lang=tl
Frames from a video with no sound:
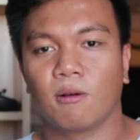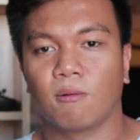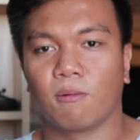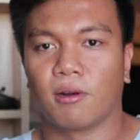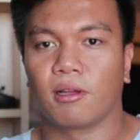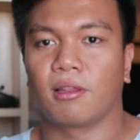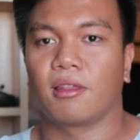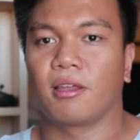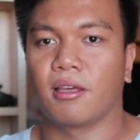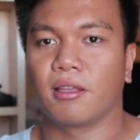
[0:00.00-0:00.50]

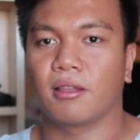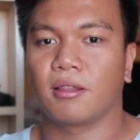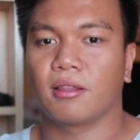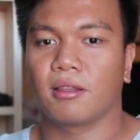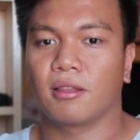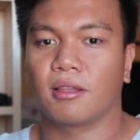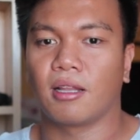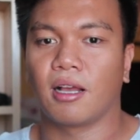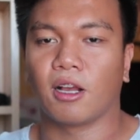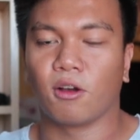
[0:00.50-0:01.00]
worth it
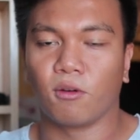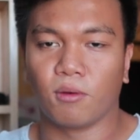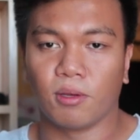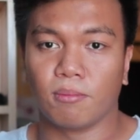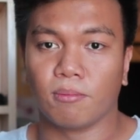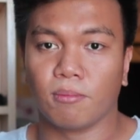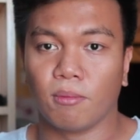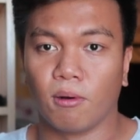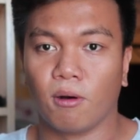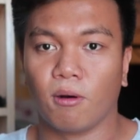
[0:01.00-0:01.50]
na
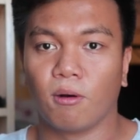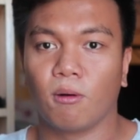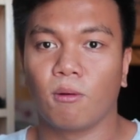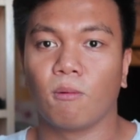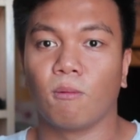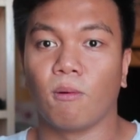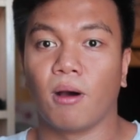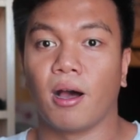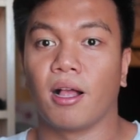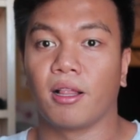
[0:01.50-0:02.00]
gawin mo
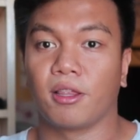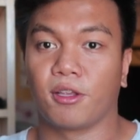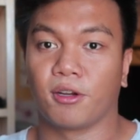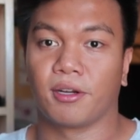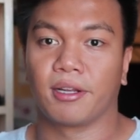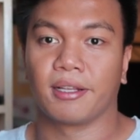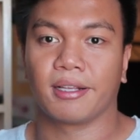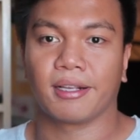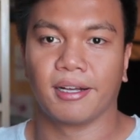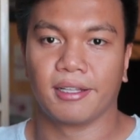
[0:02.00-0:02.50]
while
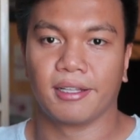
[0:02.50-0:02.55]
you're in